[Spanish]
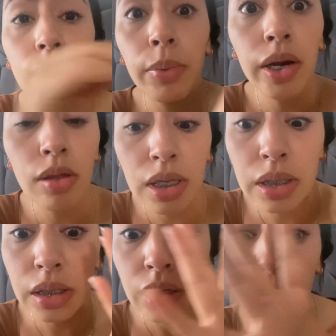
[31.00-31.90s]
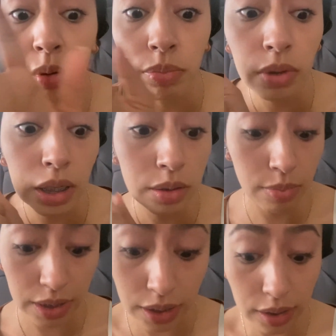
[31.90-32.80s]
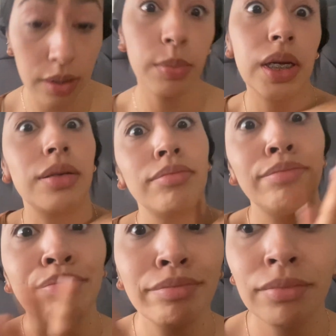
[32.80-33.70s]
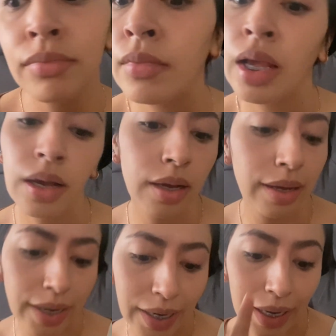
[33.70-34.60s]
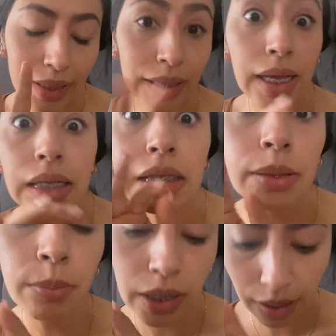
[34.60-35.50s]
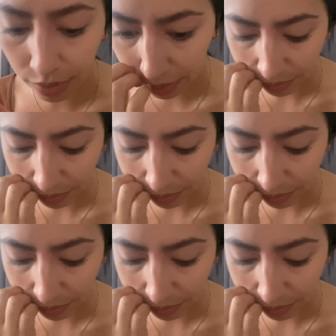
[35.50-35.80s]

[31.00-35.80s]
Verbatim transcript: perro desde hace como tres meses y miren, gente sin palabra.